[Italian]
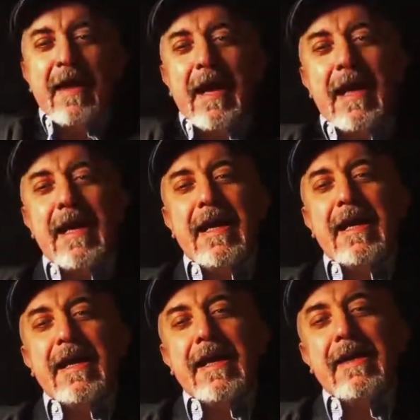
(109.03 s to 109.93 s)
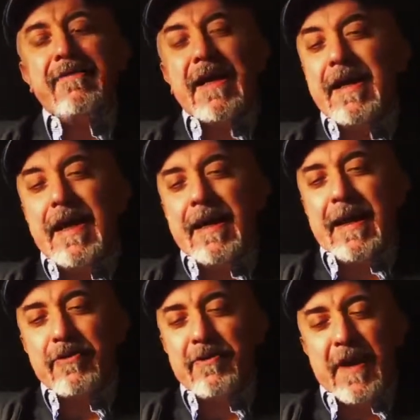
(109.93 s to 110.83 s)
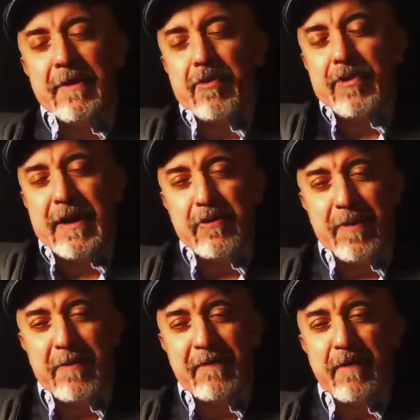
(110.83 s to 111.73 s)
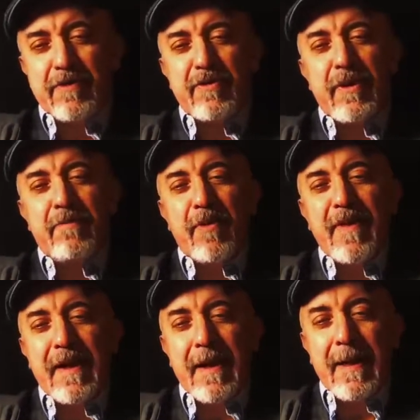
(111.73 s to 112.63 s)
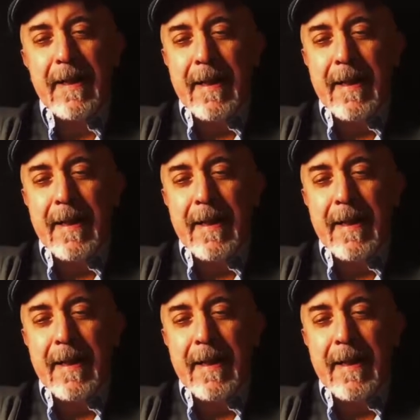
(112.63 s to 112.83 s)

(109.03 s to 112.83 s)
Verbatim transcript: e viene caricato, viene portato prima a Fossoli, poi viene